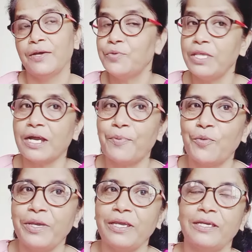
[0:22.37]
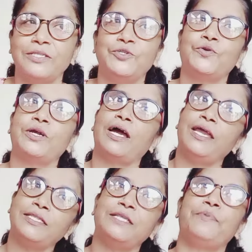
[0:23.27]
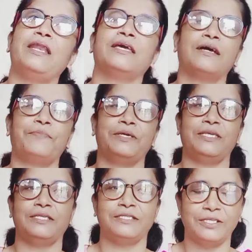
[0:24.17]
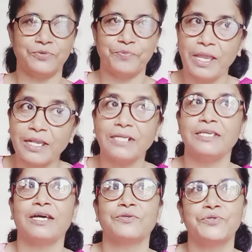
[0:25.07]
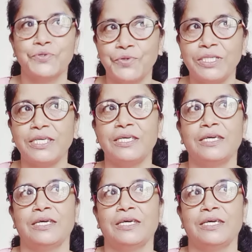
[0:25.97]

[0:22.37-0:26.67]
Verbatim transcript: उन्हीं कपड़ों में जो एक दिन पहले के कपड़े थे जिन्हें पहनकर ये रात को सोई थी